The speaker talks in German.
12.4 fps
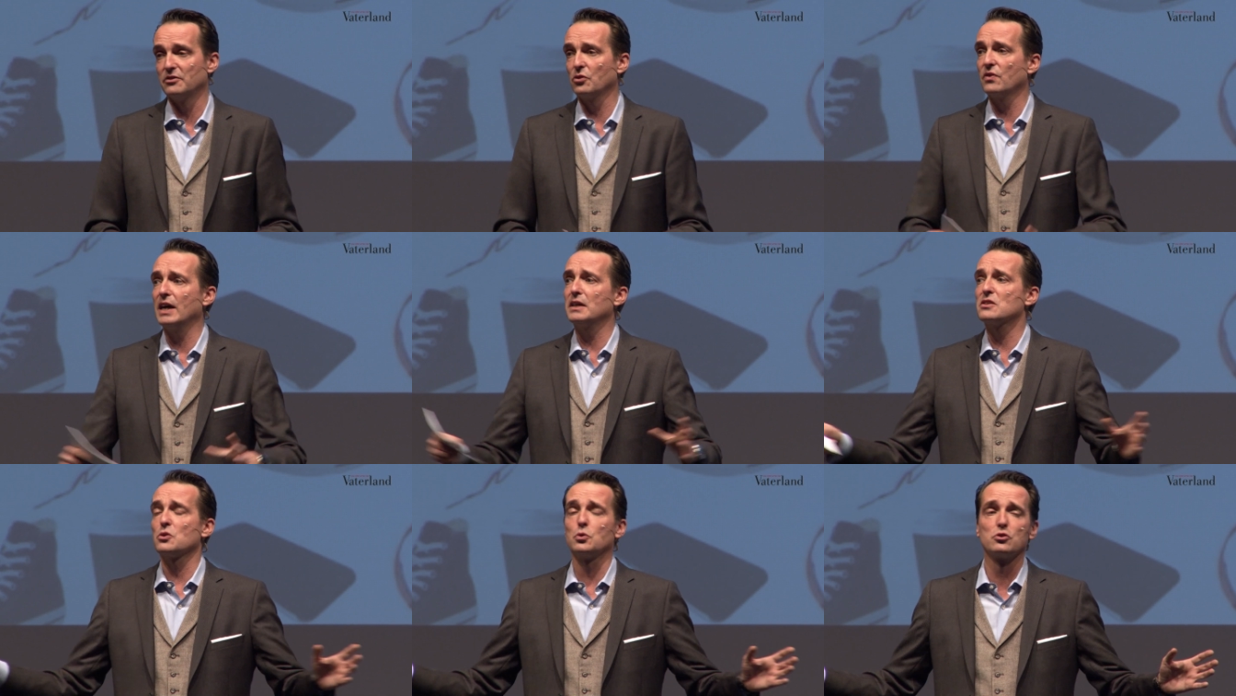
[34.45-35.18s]

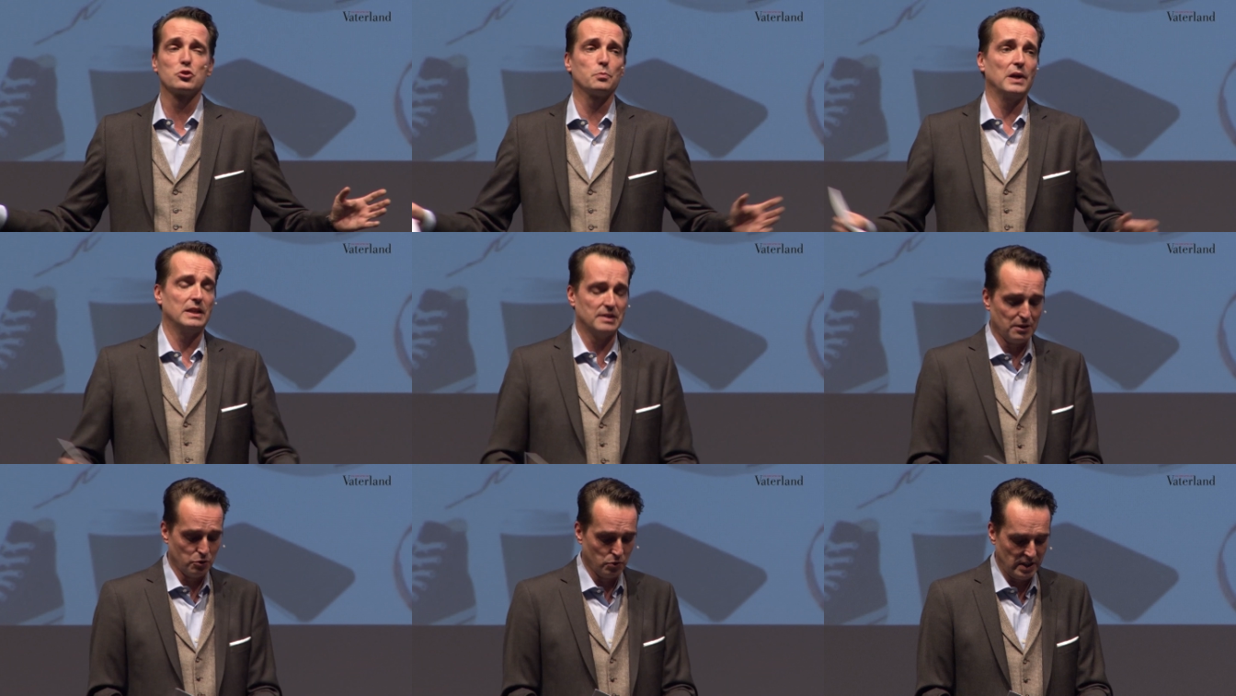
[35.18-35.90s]
Soweit, so
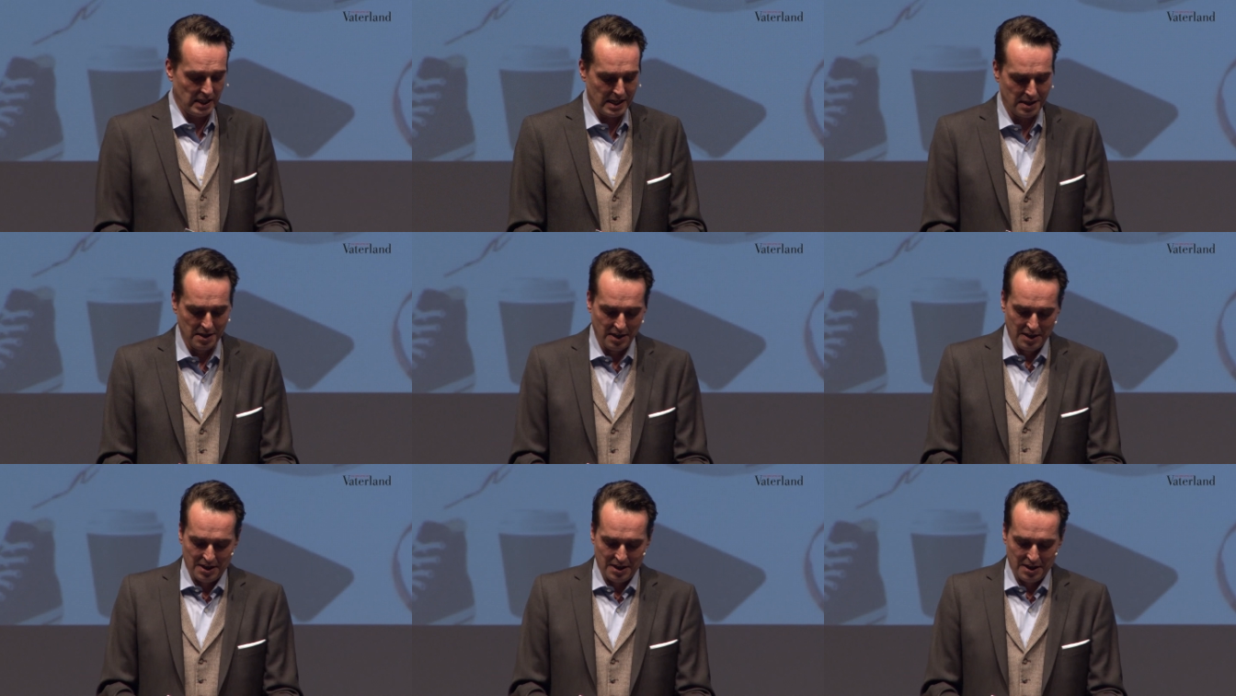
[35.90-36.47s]
unspektakulär.